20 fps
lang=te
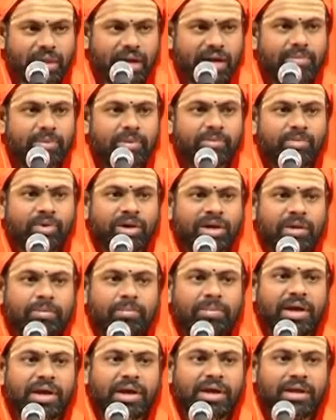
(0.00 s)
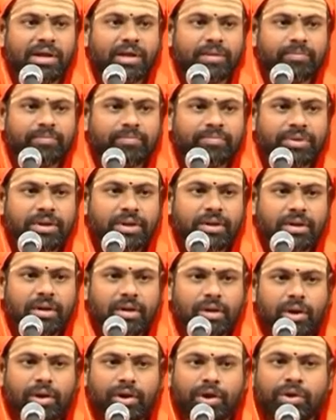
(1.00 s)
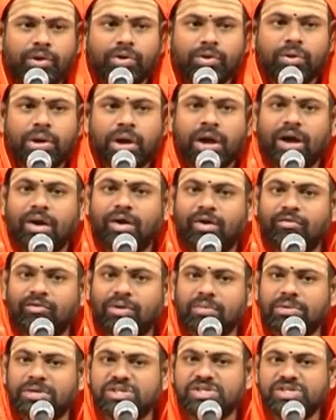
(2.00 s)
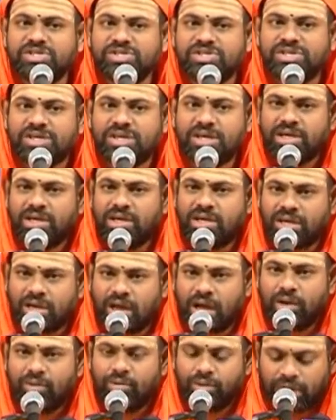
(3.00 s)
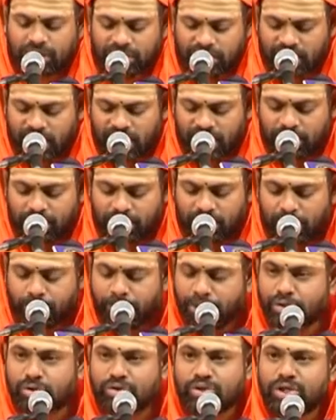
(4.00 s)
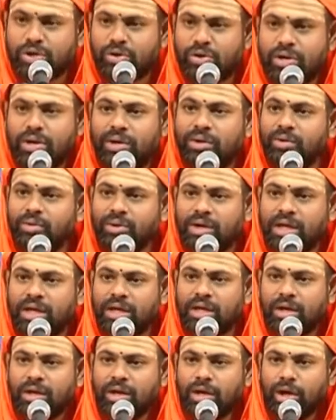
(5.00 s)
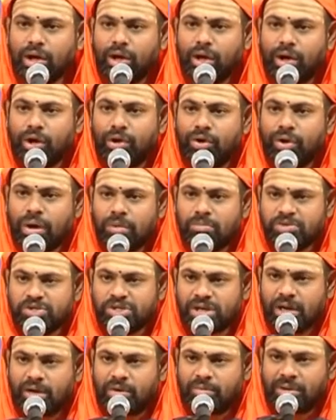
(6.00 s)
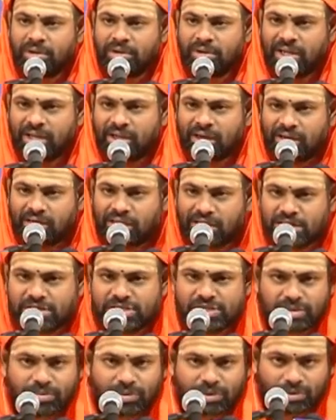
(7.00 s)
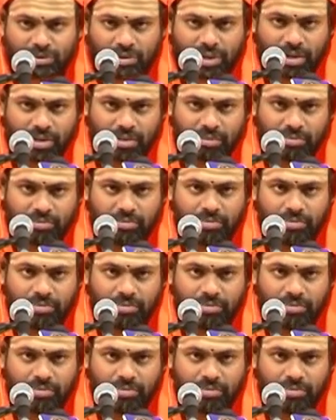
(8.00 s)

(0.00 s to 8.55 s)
ధర్మము అనే పేరిట రెండుగా విభజించి ఈ నాలుగో అధ్యాయం ఈ పదో శ్లోకం నుండి రెండు అంశాలు మనకి ఇంకా డీల్ చేయబోతున్నాడు